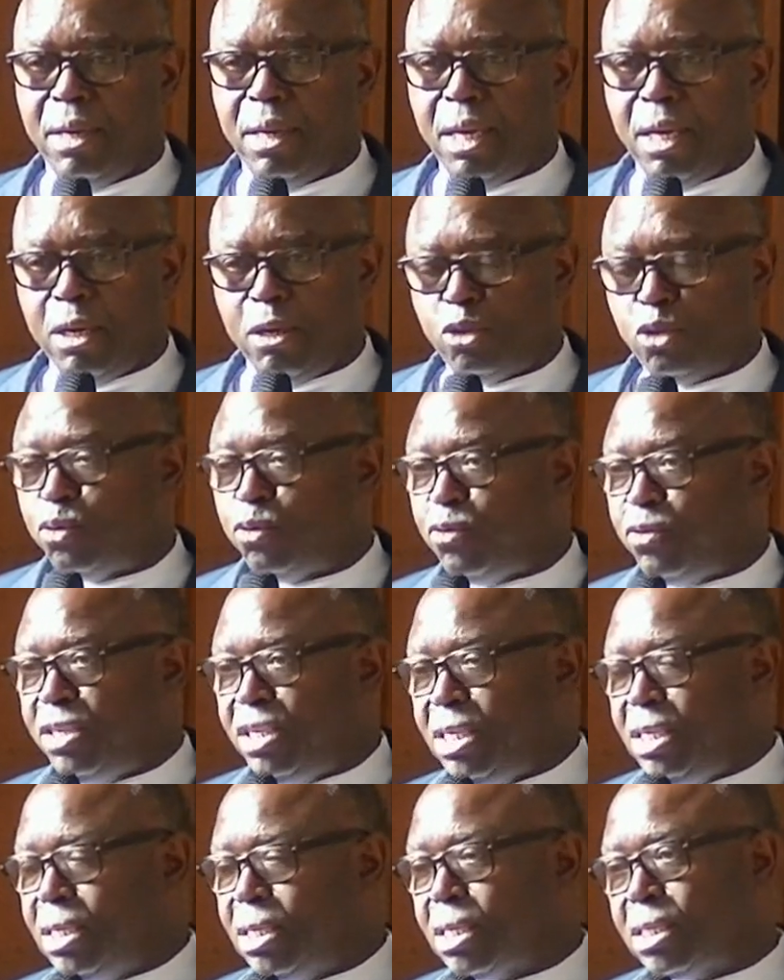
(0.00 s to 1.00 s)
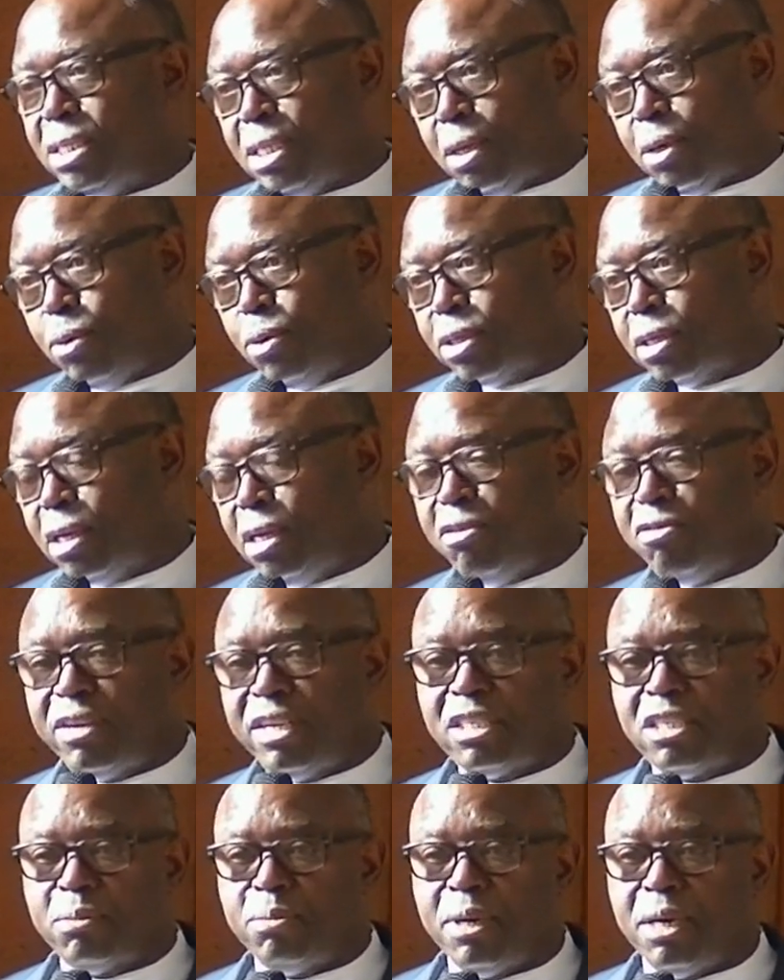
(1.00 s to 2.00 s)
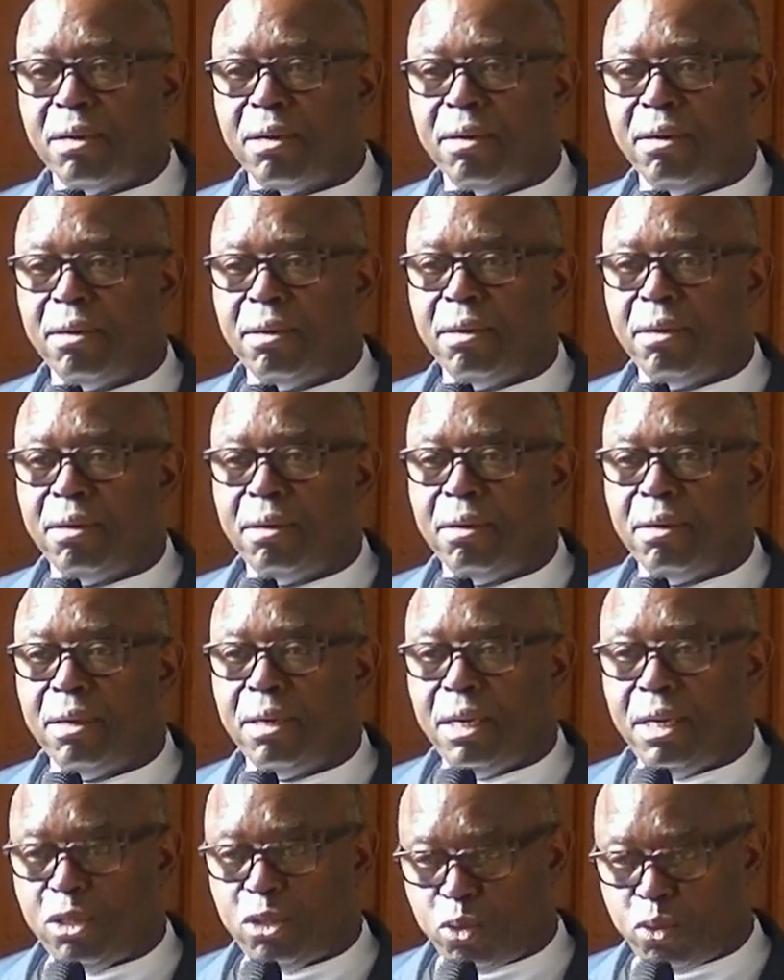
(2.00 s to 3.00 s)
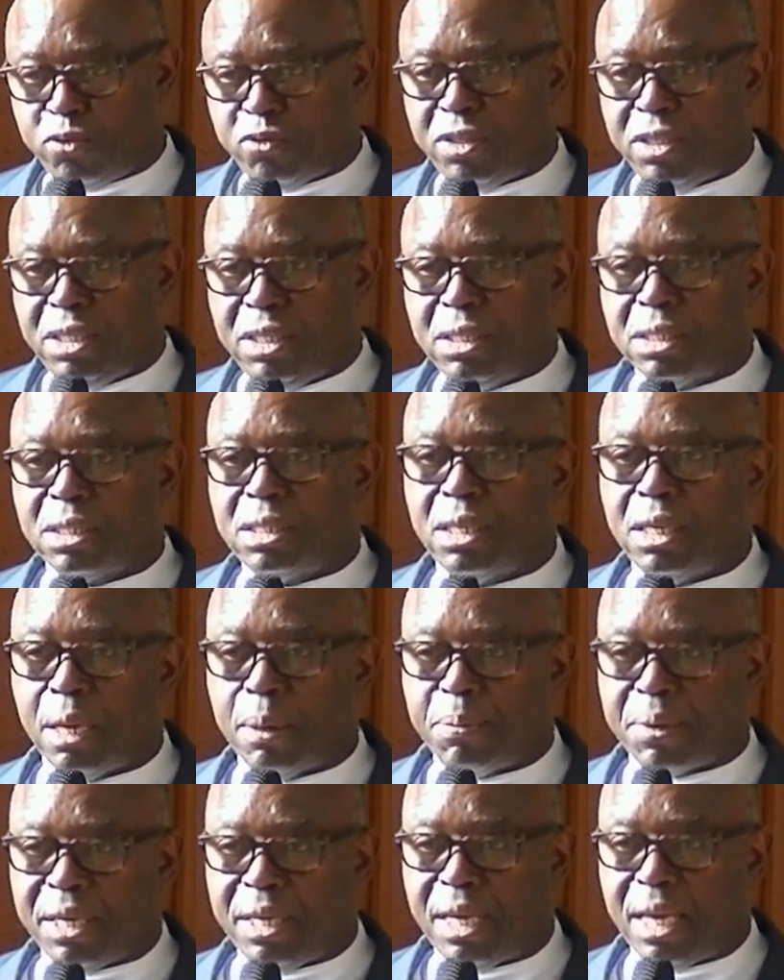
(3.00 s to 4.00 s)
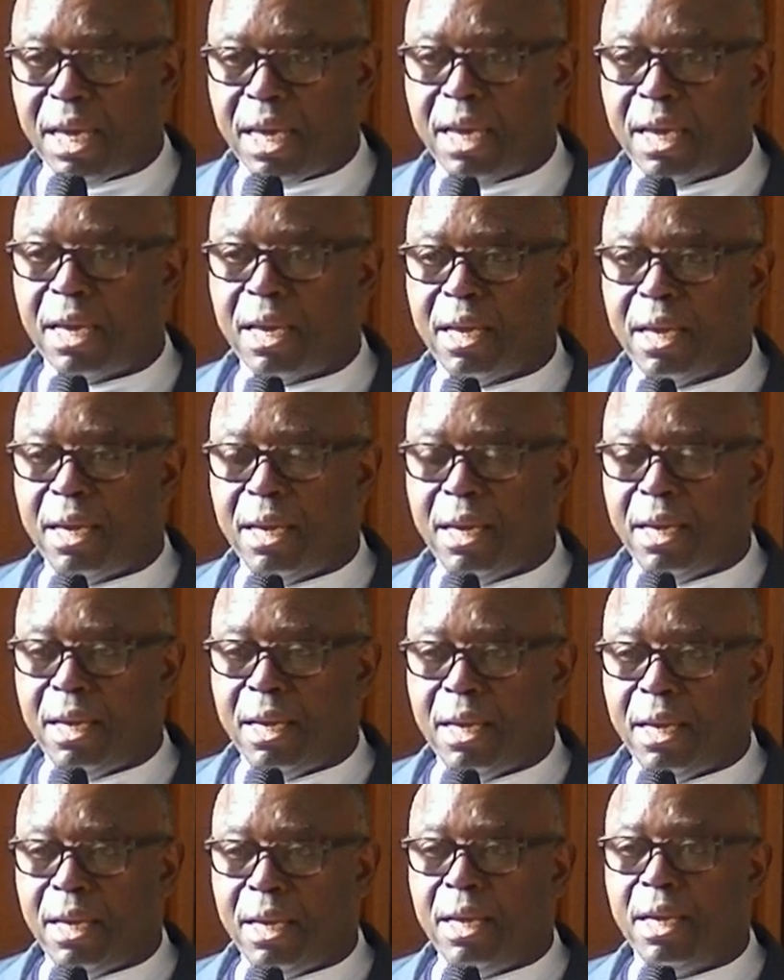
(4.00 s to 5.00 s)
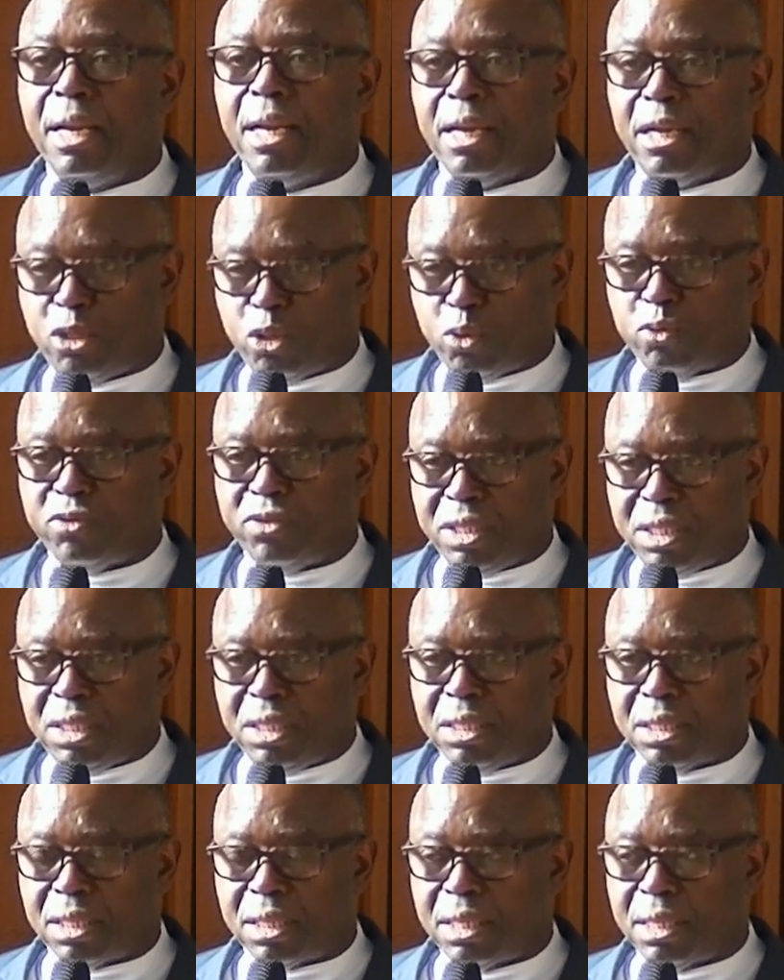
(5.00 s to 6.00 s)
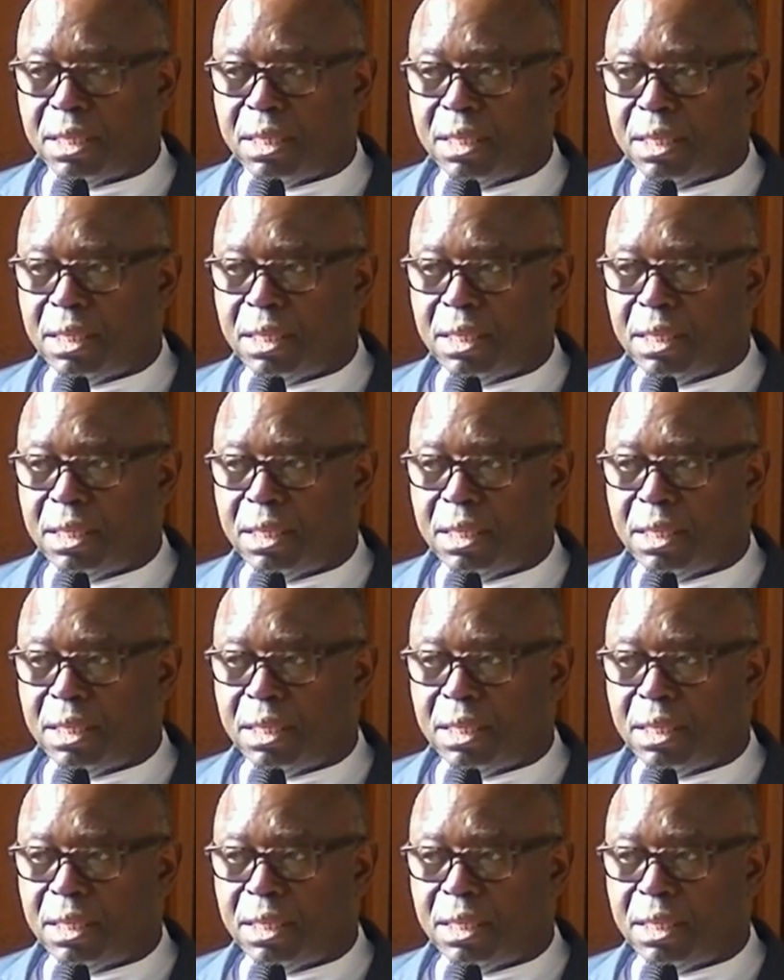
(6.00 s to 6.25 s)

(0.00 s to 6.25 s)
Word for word: Et le souvenir, c'est contre l'effacement. le souvenir c'est la prière. Les souvenirs,